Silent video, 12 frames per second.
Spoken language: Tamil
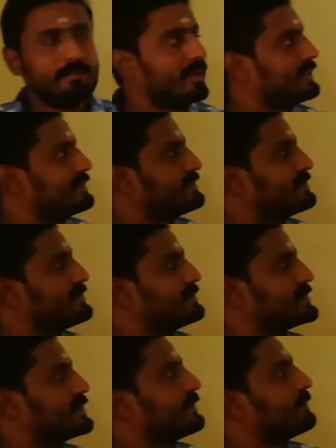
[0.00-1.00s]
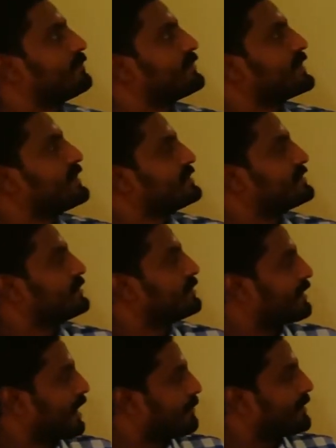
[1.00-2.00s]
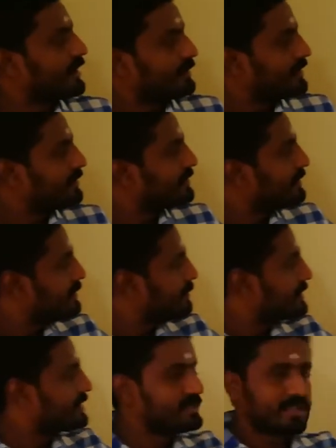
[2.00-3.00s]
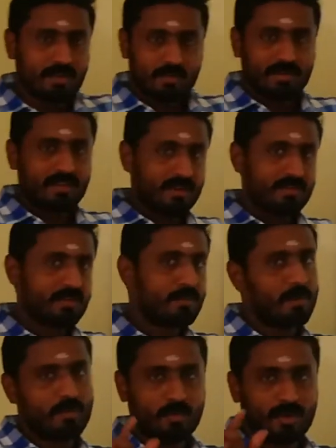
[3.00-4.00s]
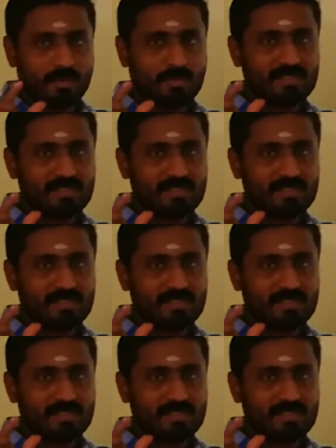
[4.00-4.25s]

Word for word: மைட்டாசிஸ் டிவிஷன் ஸோ நாம் எல்லாமே வந்து இந்த மாதிரி சைக்கோட்டாக தான் இருந்திருப்போம் ஒரே ஒரு